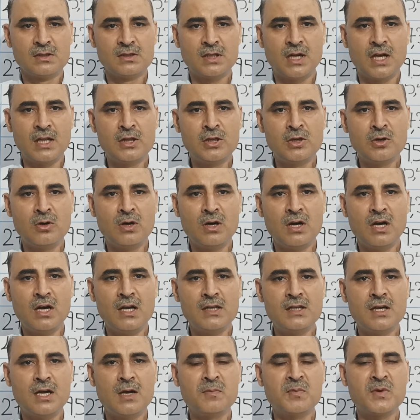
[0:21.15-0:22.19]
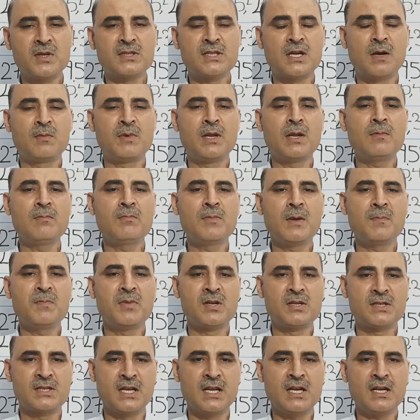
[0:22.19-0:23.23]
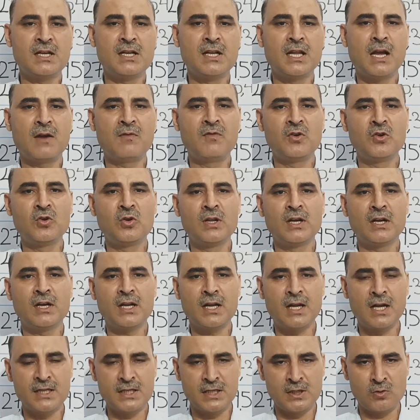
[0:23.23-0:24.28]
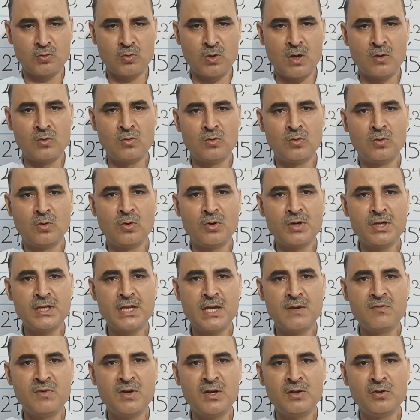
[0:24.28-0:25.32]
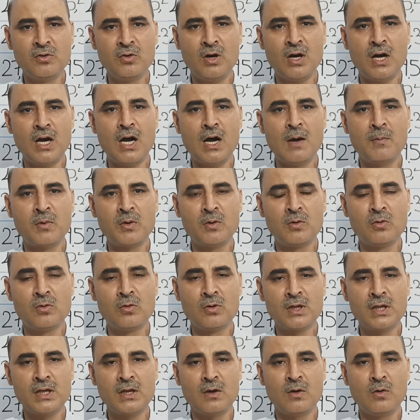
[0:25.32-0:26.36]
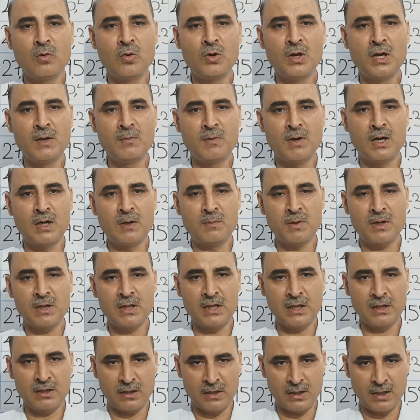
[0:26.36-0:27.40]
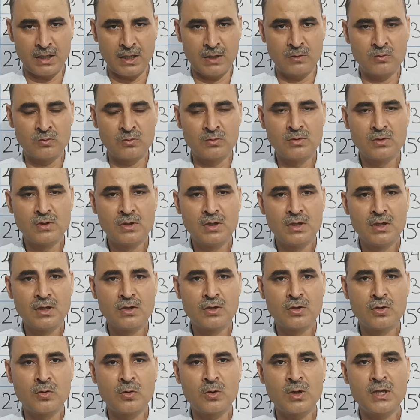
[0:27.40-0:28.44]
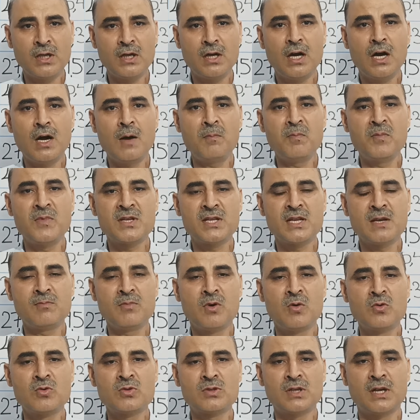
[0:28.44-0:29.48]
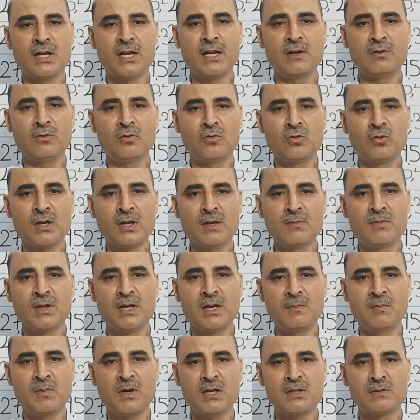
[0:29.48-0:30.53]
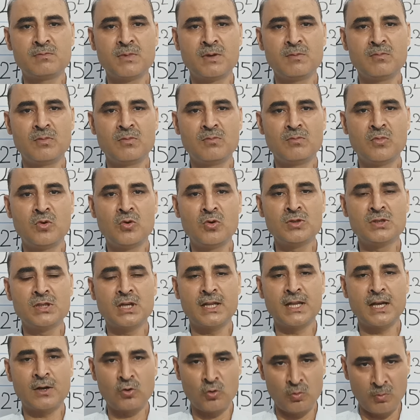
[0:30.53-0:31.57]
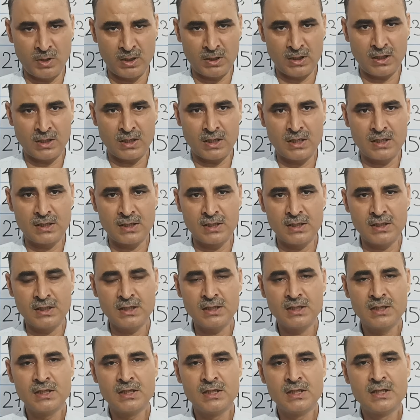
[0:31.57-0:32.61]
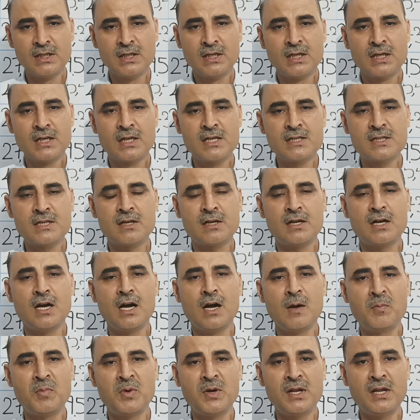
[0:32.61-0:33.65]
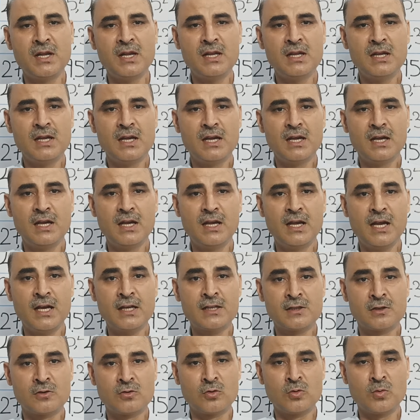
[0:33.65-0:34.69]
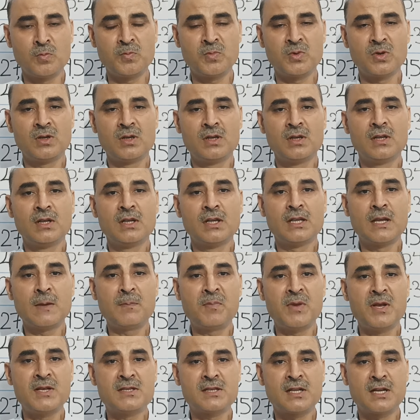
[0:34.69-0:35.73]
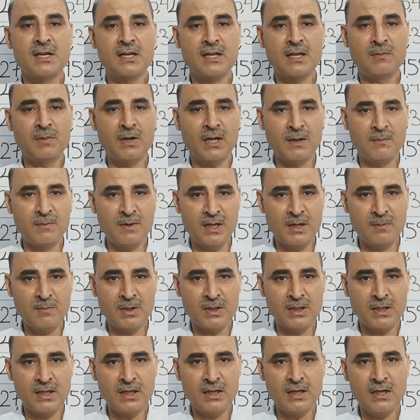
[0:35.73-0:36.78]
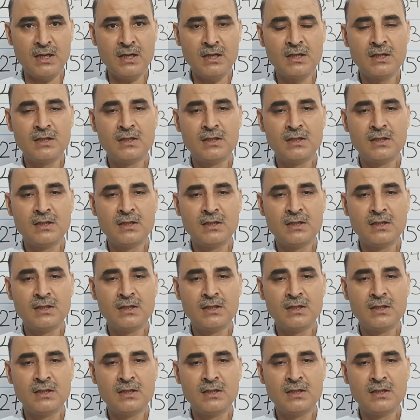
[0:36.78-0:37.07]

साथियों आज आपके सामने मैं फिर से एक नया वीडियो लेकर हाजिर हुआ हूं और ये वीडियो आप लोगों की ऑन डिमांड पर लेकर आया हूं क्योंकि आप में से बहुत सारे लोगों के मेरे पास में बहुत ज़्यादा कमेंट आ रहे थे कि सर आपने एक्स ग्रुप के पेंशनर के बारे में नहीं बताया